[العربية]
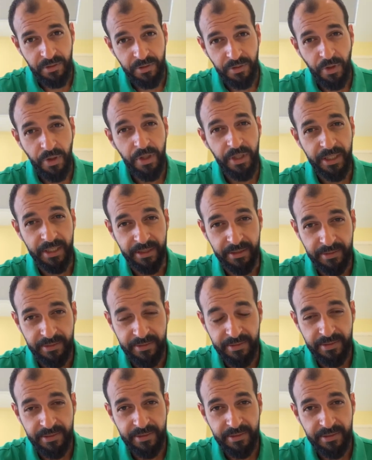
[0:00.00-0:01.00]
طاقة
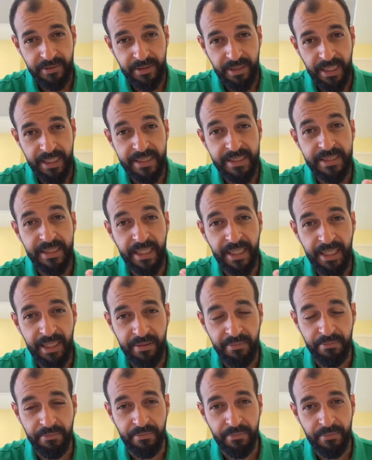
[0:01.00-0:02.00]

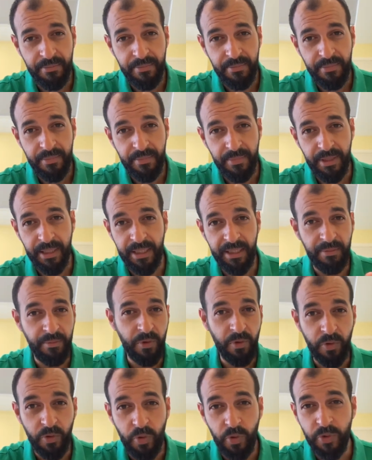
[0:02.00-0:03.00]
السلام اللي
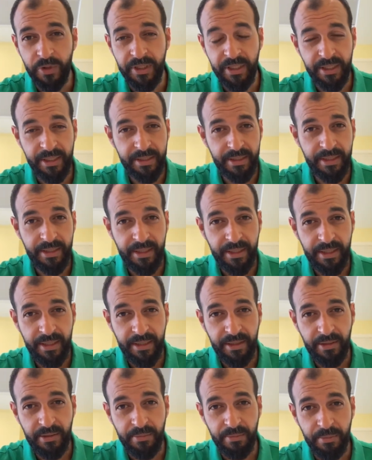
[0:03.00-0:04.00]
موجودة
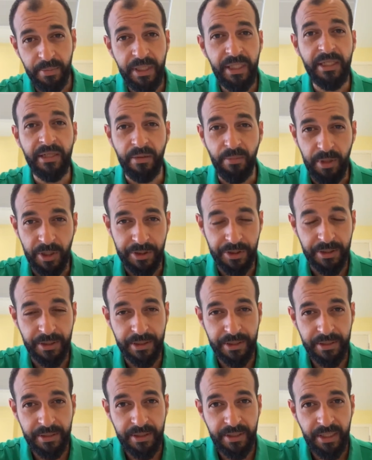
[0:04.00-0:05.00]
بين البشر
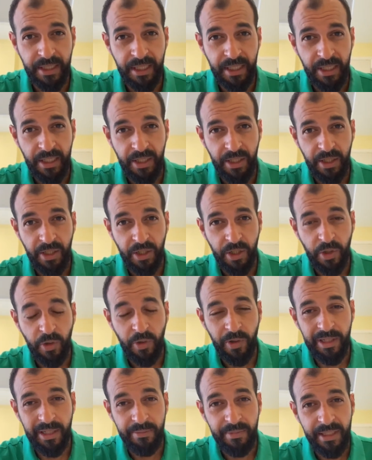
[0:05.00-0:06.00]

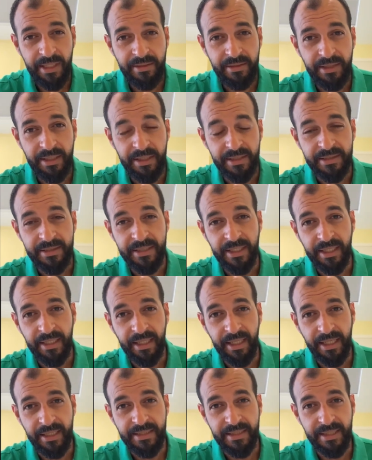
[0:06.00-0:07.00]
هو اللي بيدي الإنسان
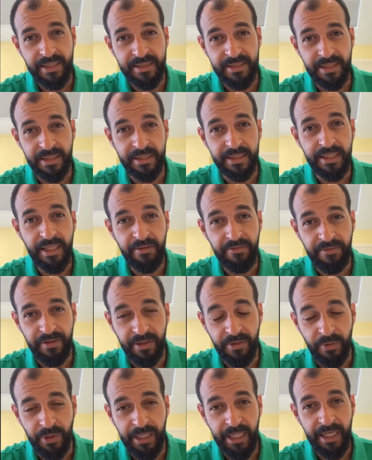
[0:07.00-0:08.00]
إحساس الدفى
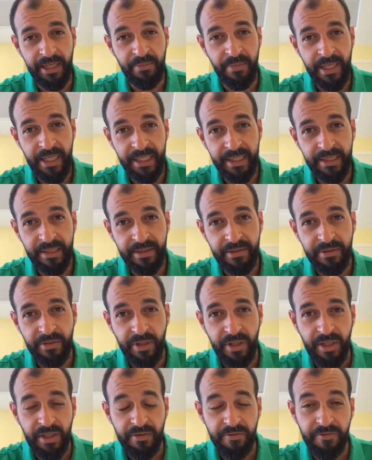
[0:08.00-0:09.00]
والأمان
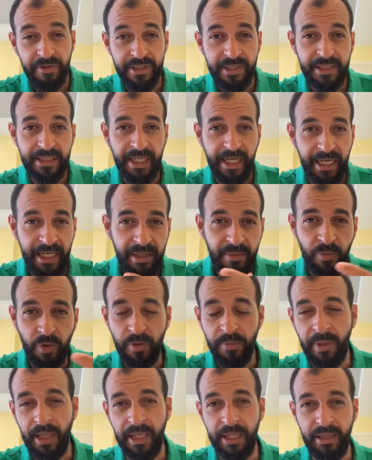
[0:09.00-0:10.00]
في التعامل
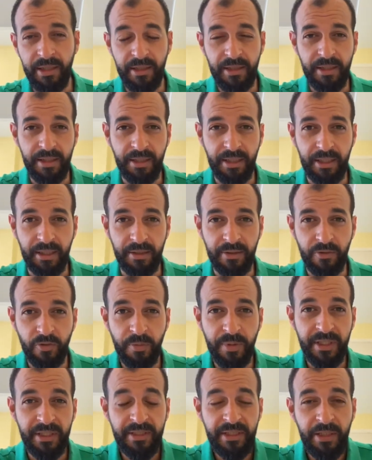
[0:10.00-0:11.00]
مع الآخرين
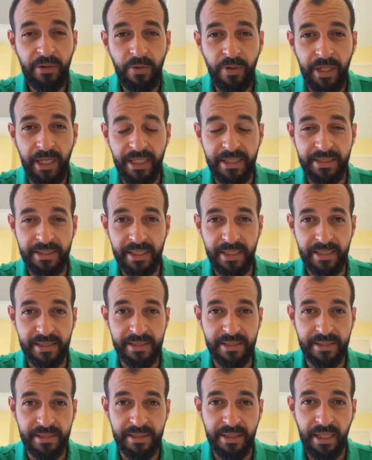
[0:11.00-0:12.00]
وبيديله
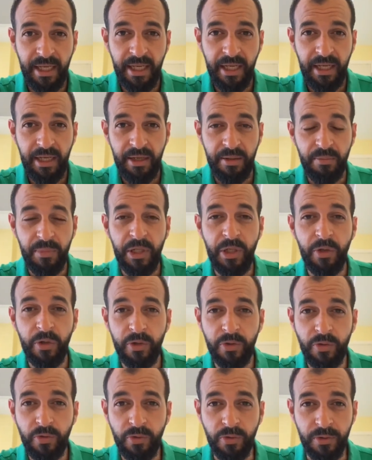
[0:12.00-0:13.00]
إحساس
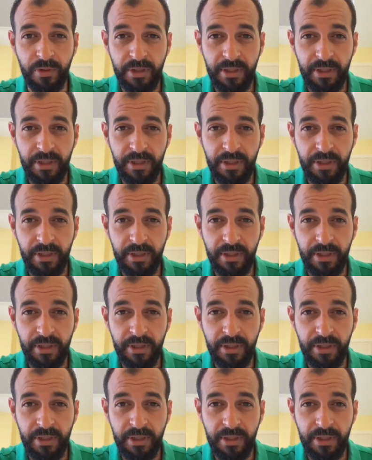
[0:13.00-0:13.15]
بالهدوء